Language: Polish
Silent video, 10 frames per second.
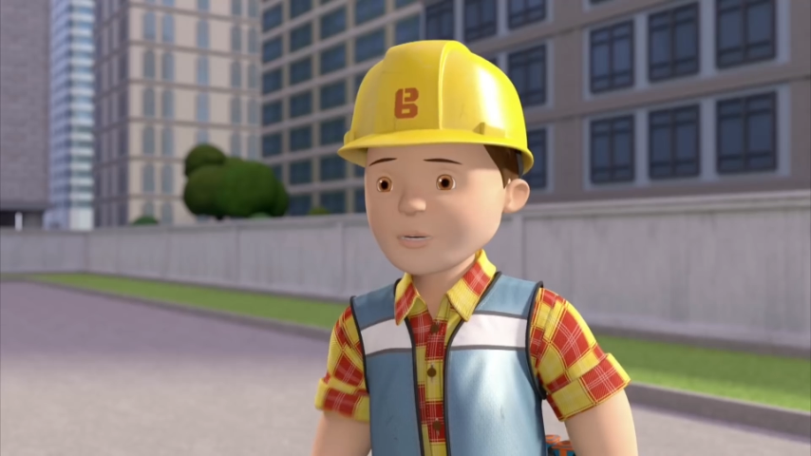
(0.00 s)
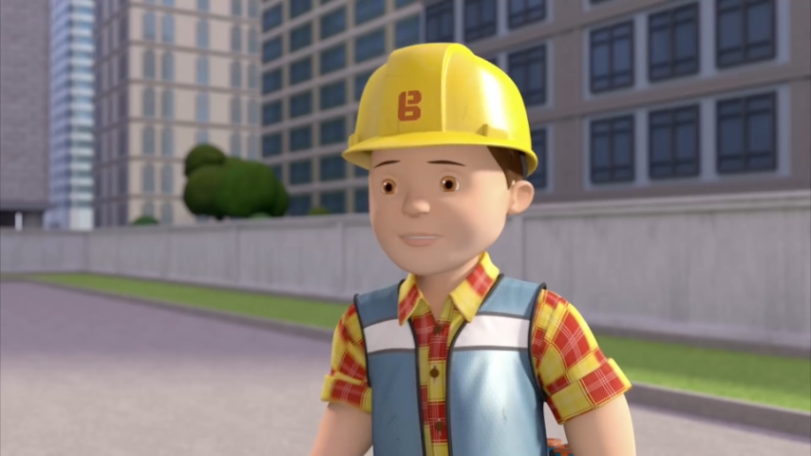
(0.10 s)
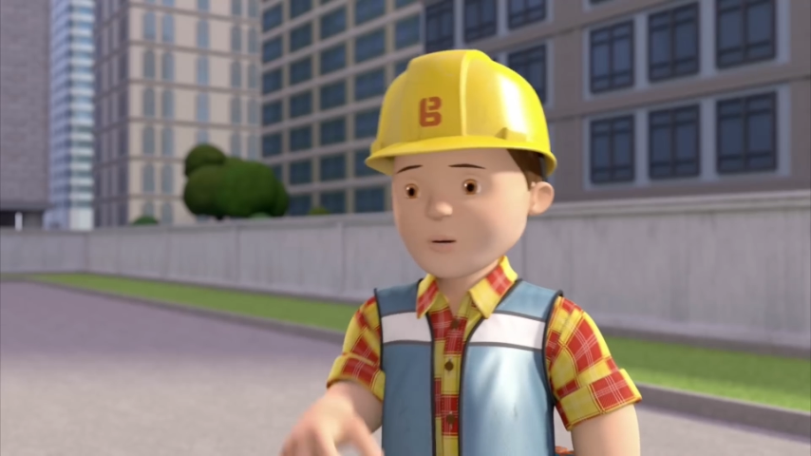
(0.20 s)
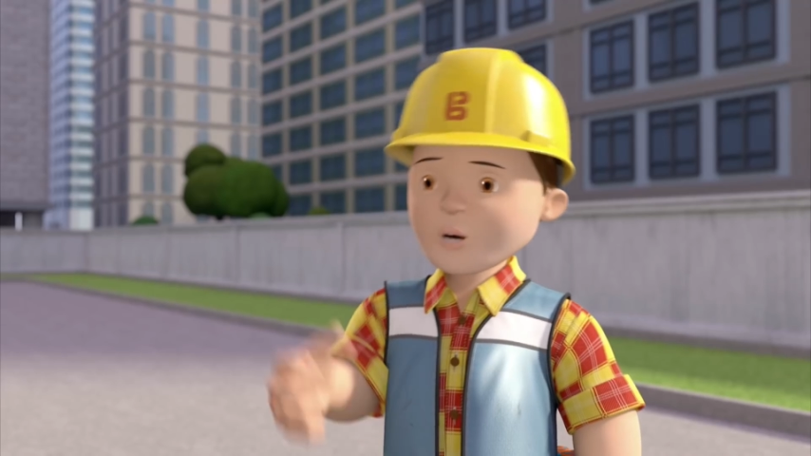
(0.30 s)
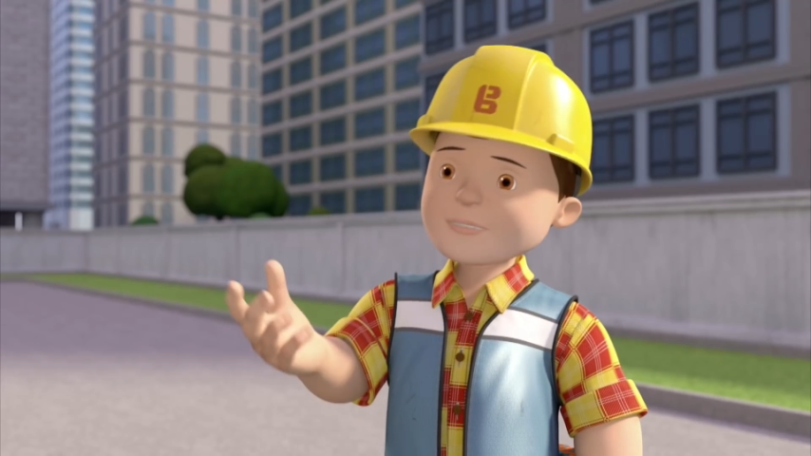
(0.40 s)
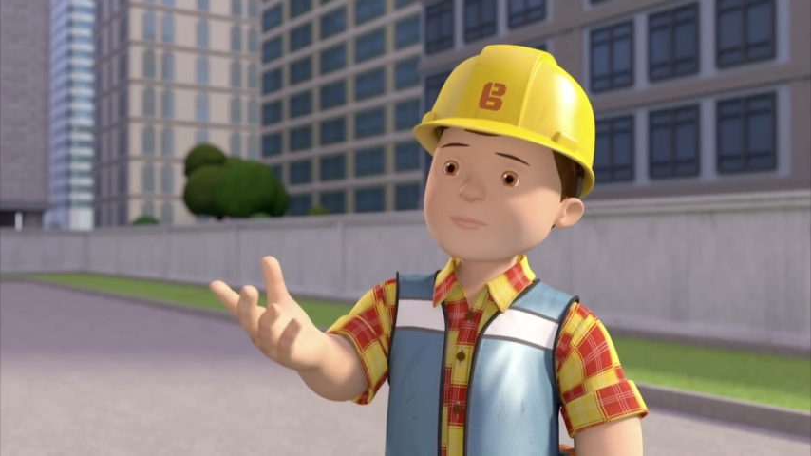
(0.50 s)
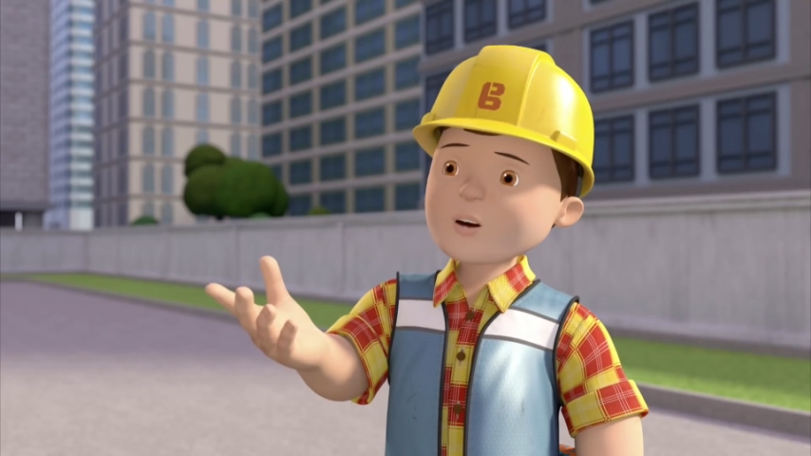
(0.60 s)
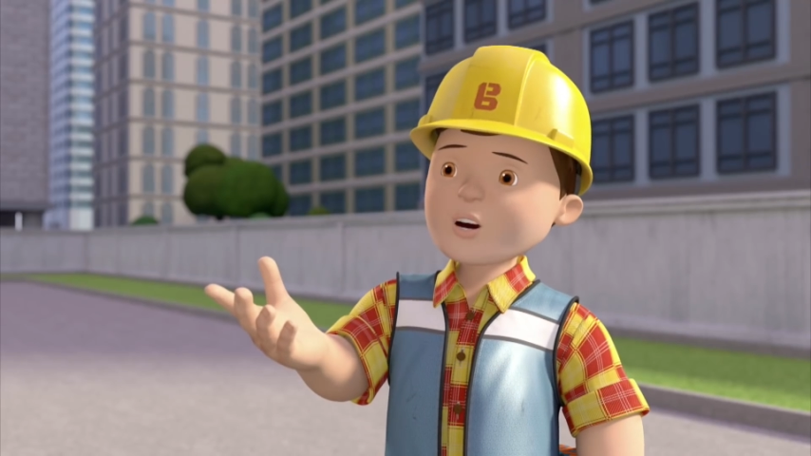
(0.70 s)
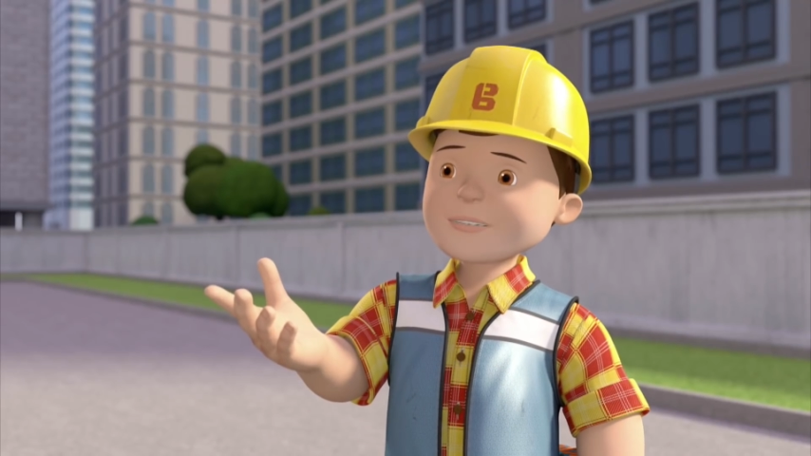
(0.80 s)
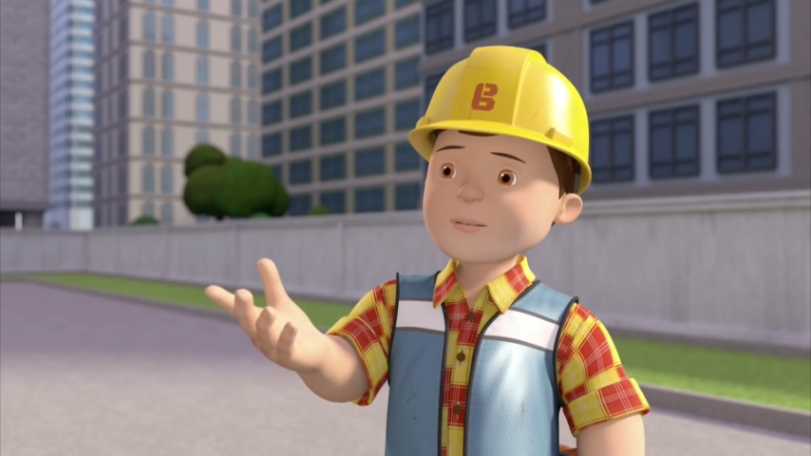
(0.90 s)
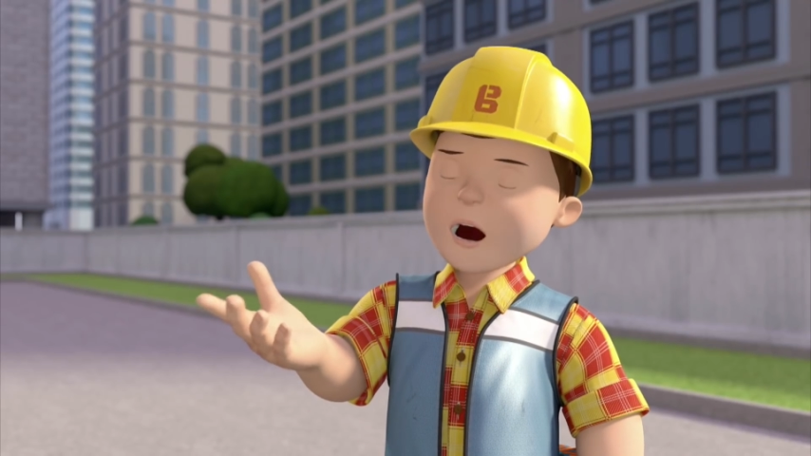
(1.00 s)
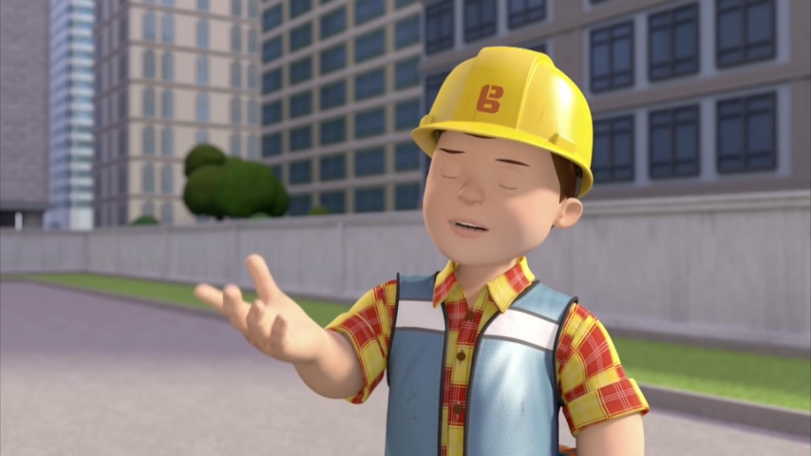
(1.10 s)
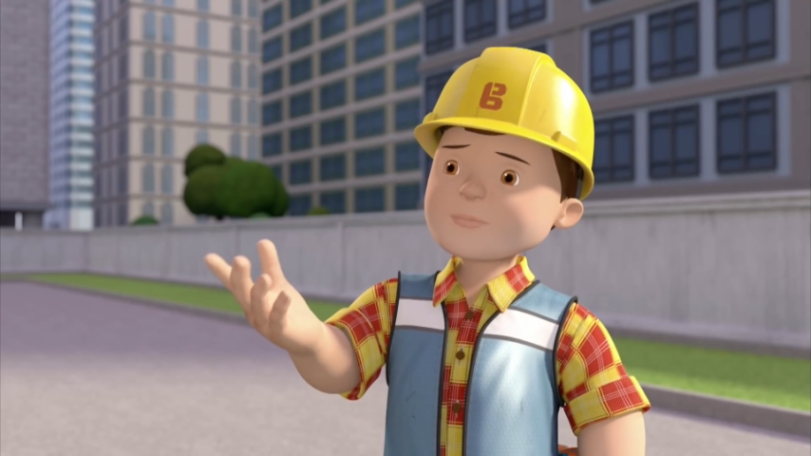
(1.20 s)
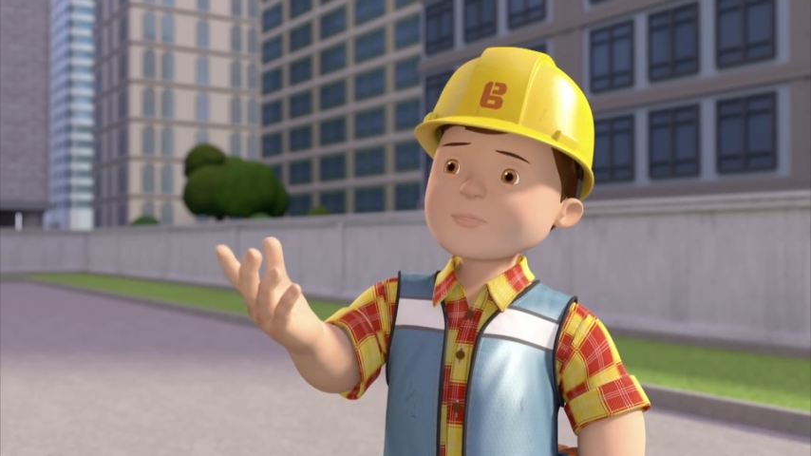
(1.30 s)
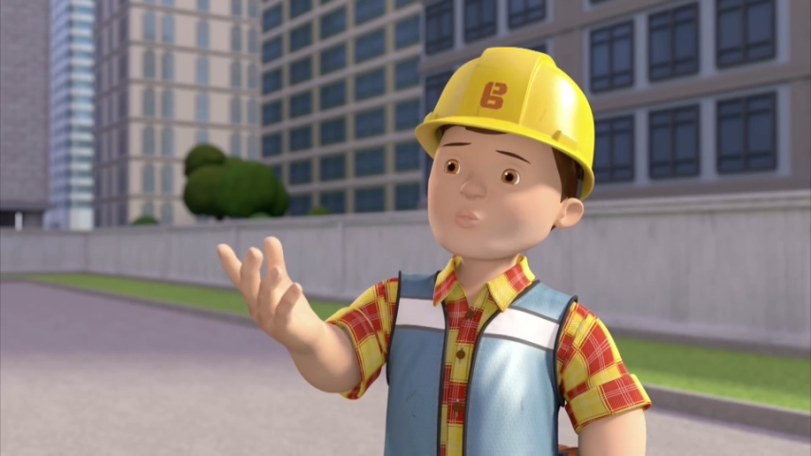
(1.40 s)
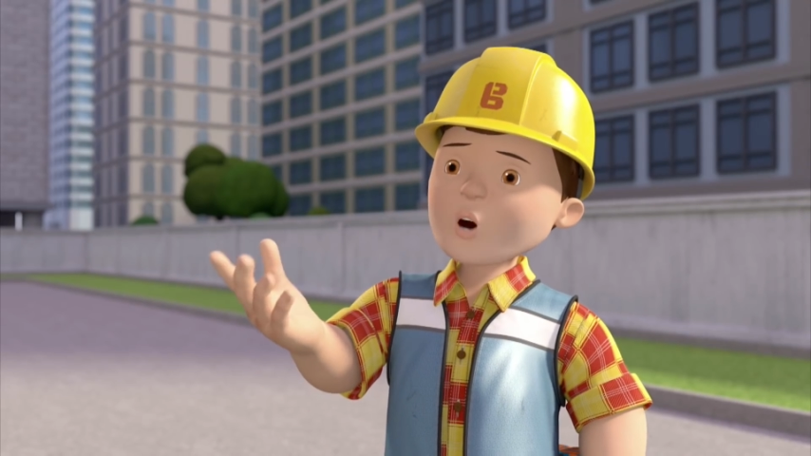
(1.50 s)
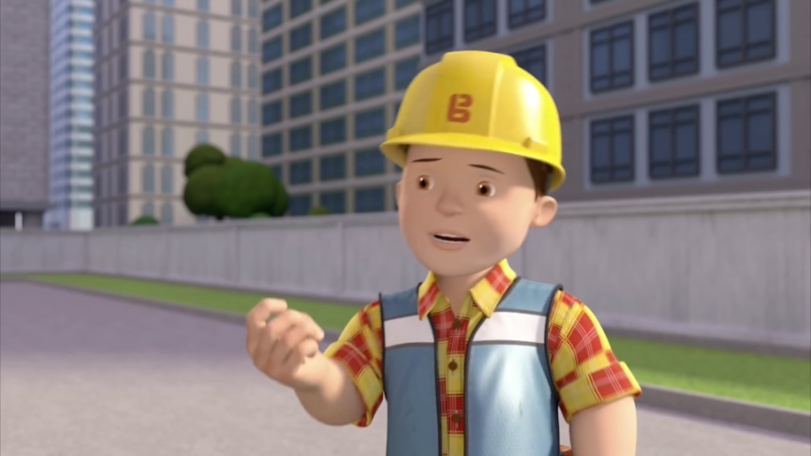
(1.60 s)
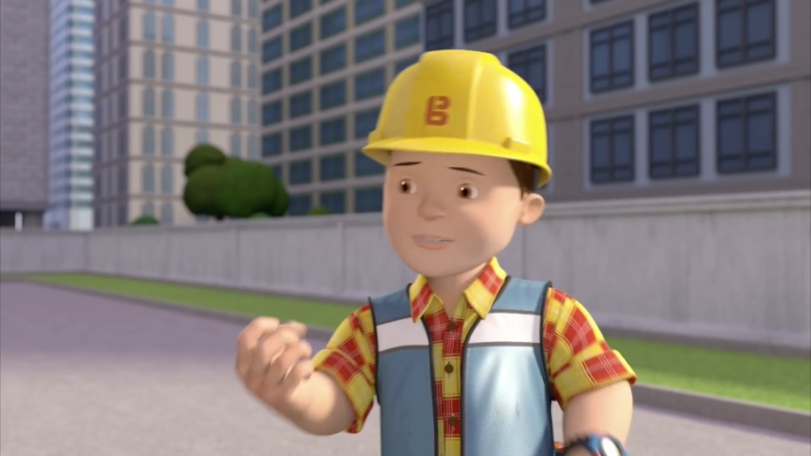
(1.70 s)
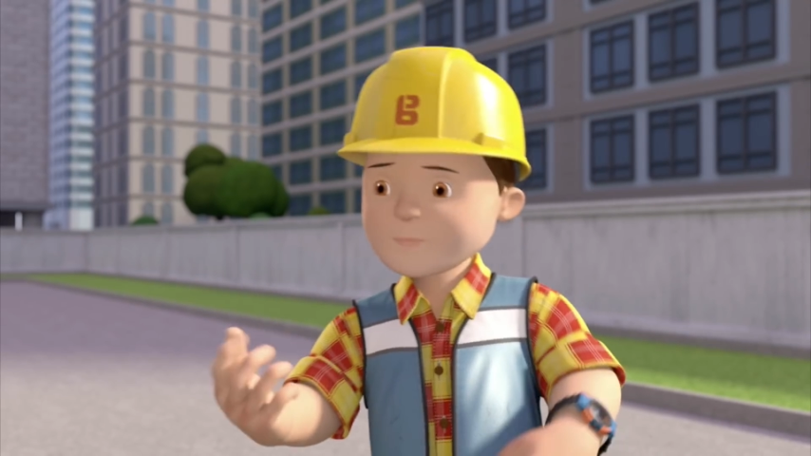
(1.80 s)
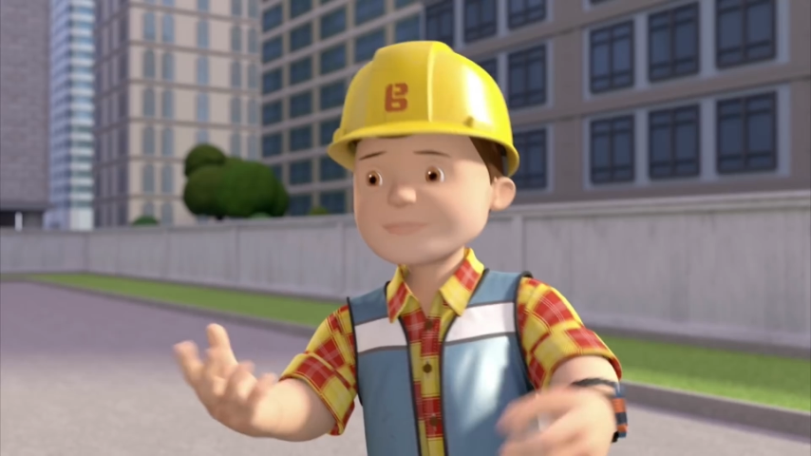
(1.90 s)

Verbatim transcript: Musisz wypełnić pęknięcia w ścianie,